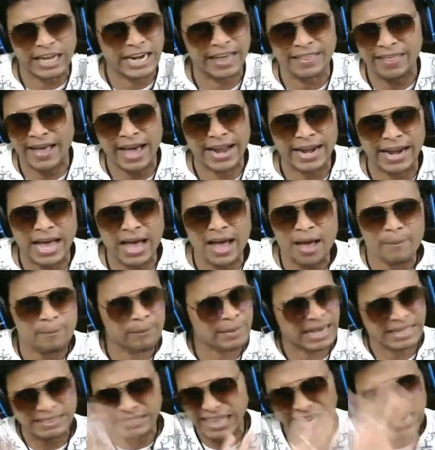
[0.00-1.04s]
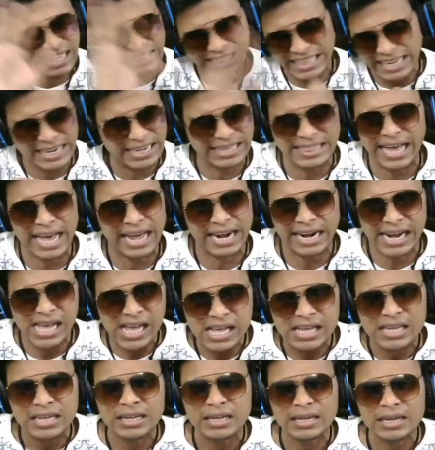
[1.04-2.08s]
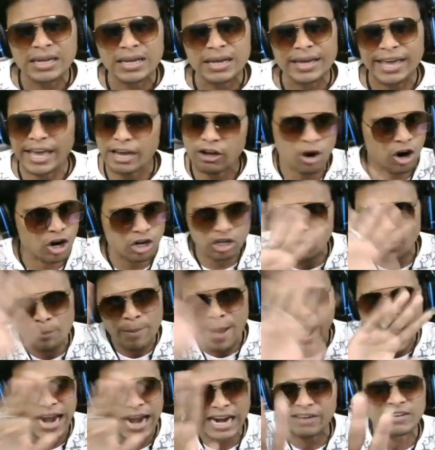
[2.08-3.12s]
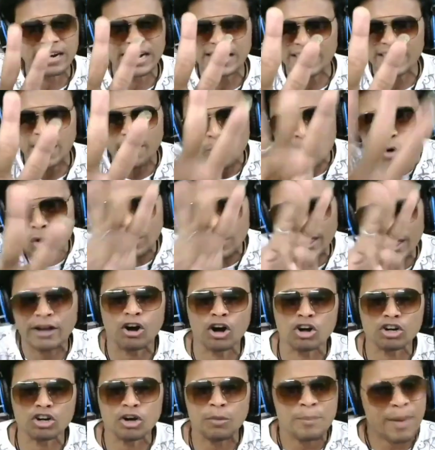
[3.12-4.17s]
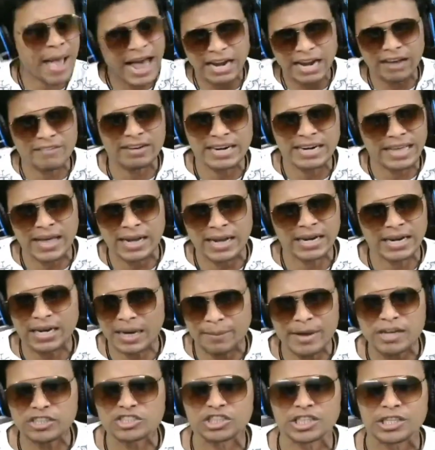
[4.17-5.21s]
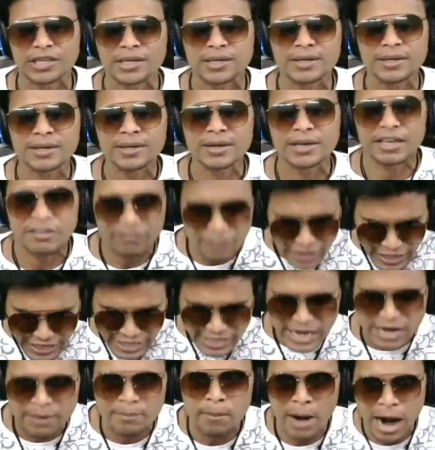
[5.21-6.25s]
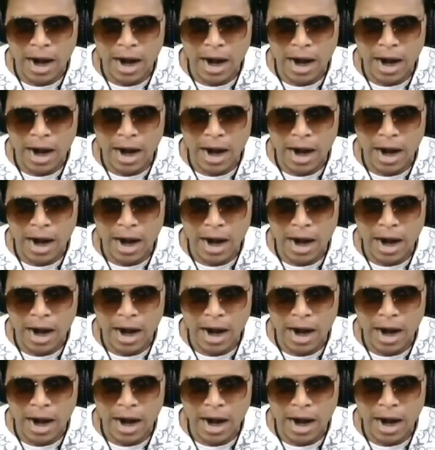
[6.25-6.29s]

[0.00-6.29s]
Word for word: చేయలేదా అన్న మీ అందరికి తెలియదా అన్న అకౌంట్లు బ్యాన్ అవ్వలేదా మూడు అకౌంట్ లో బ్యాన్ అవ్వలేదా అన్న రమేష్ ది ఇవన్నీ నేను